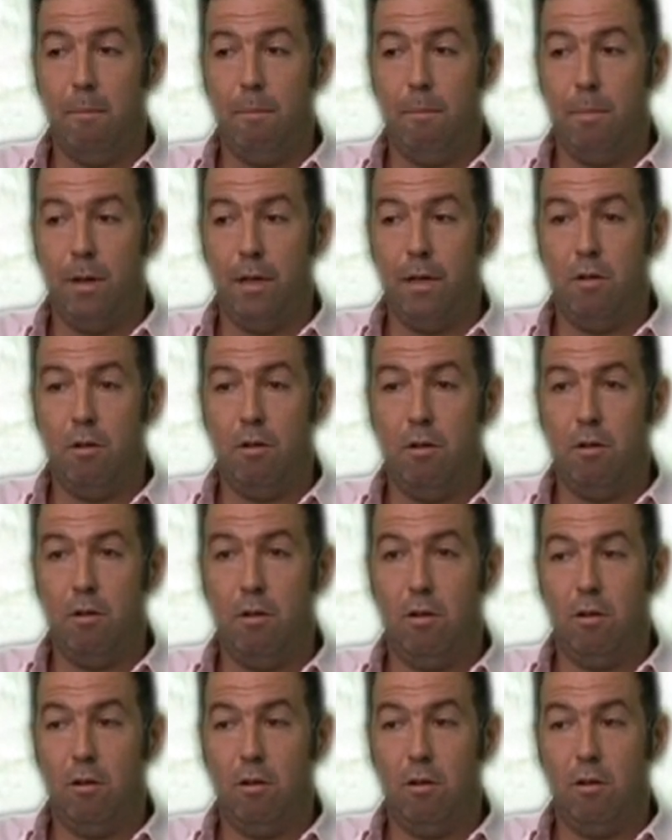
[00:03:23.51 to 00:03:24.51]

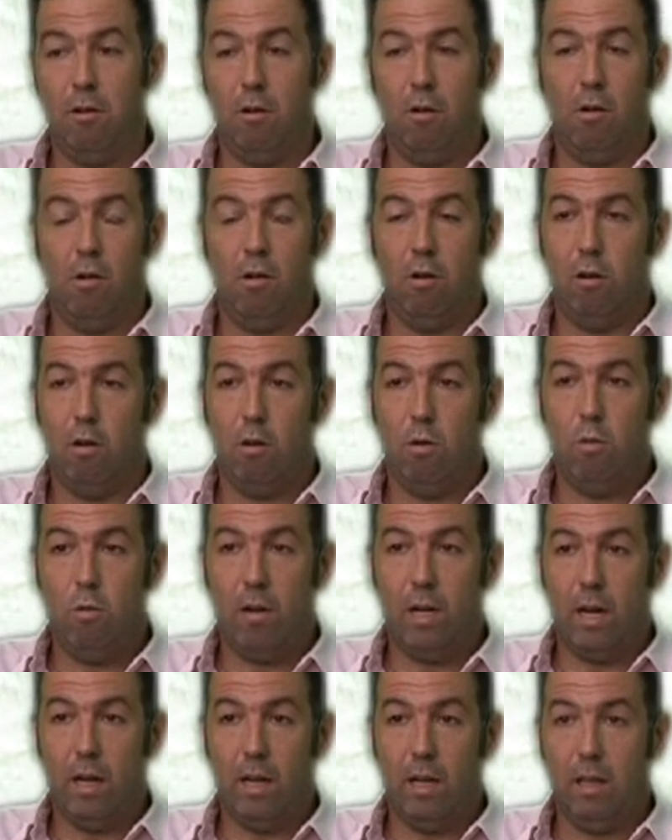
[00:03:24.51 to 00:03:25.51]
pero
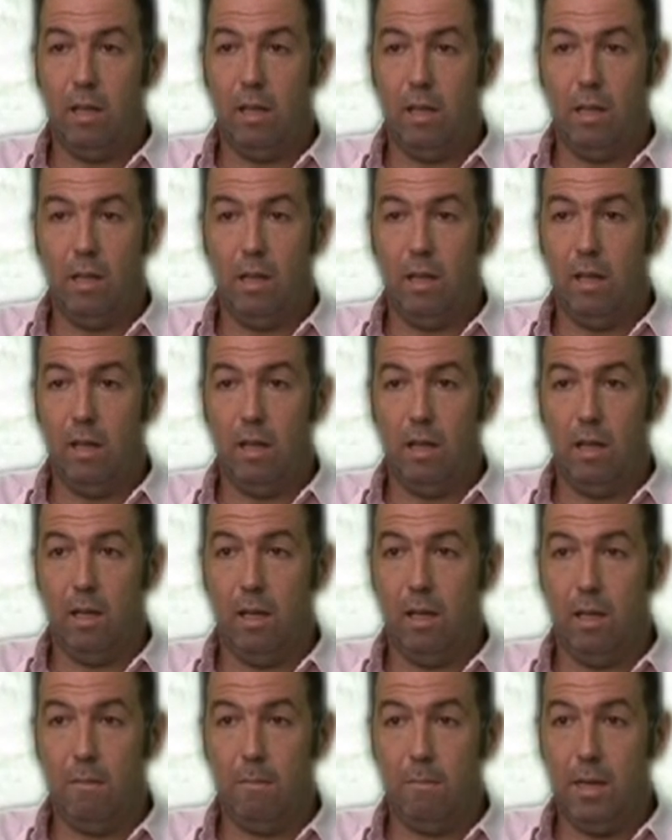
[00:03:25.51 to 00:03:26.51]
nunca
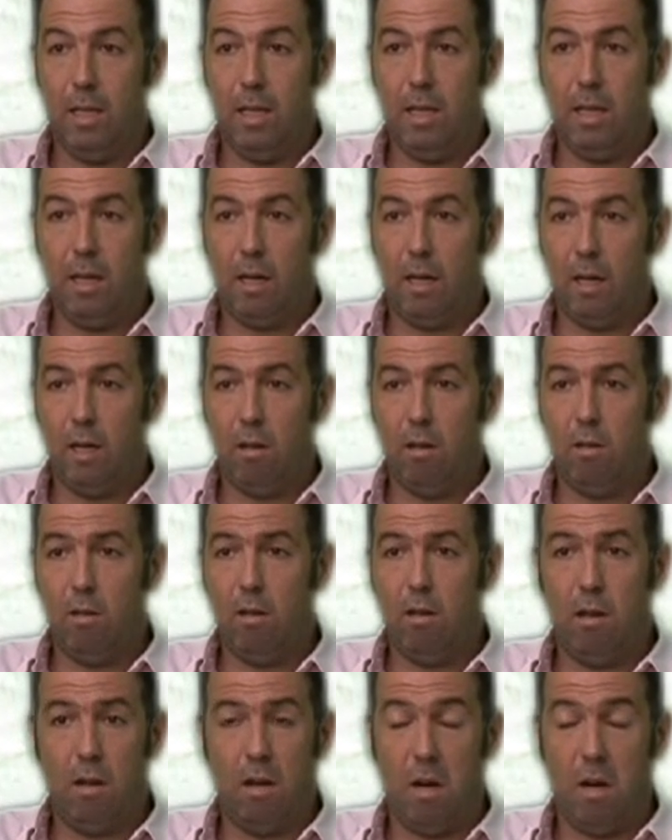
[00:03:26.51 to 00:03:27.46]
impedirla, ¿no?